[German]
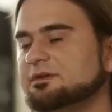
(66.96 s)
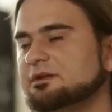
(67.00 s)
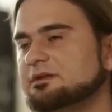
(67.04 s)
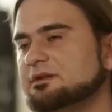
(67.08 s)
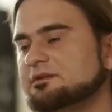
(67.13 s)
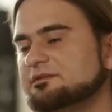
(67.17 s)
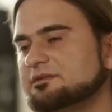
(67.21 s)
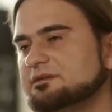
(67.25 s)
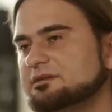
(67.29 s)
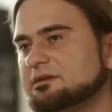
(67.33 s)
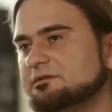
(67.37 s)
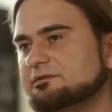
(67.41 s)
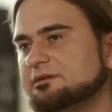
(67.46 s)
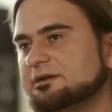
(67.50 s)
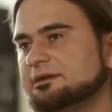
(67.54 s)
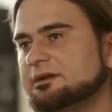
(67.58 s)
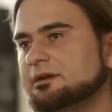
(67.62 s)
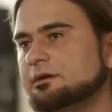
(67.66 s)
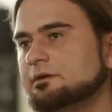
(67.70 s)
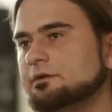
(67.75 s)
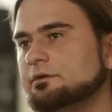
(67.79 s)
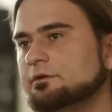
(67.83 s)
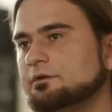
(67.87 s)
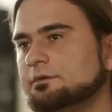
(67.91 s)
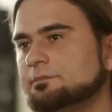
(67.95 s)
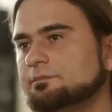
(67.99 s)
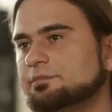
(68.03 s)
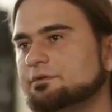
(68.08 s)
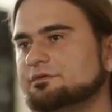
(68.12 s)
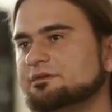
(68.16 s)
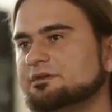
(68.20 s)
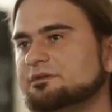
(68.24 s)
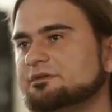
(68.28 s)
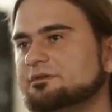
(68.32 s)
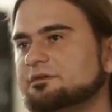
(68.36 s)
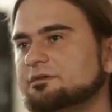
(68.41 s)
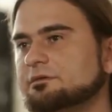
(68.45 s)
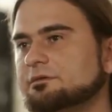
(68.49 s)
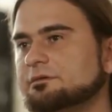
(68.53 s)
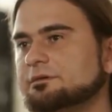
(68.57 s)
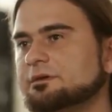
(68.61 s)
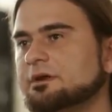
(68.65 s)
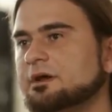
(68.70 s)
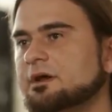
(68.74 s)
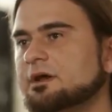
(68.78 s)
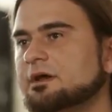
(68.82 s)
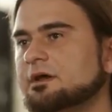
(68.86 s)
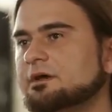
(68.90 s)
Befindet er sich auf einer erhöhten
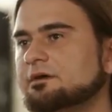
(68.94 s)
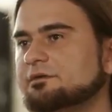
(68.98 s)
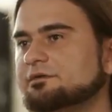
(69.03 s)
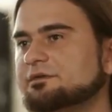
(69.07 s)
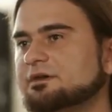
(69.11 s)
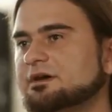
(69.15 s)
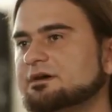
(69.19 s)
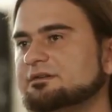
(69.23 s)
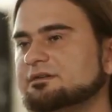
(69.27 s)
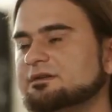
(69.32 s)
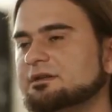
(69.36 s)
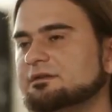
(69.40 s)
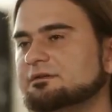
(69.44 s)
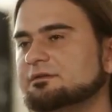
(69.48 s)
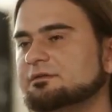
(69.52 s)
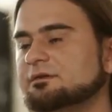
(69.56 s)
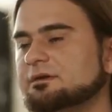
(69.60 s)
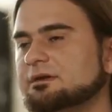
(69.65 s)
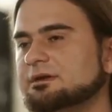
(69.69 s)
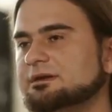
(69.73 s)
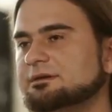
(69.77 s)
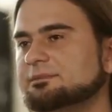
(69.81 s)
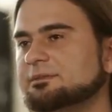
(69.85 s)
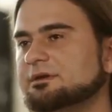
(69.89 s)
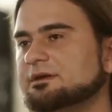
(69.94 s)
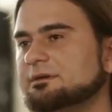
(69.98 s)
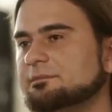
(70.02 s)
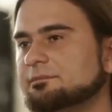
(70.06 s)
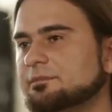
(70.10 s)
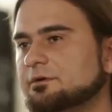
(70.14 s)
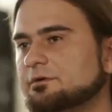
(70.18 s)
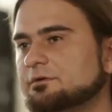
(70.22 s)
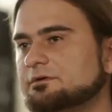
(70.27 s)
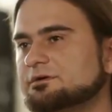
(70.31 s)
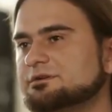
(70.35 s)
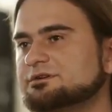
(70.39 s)
Position, so hat er natürlich mit den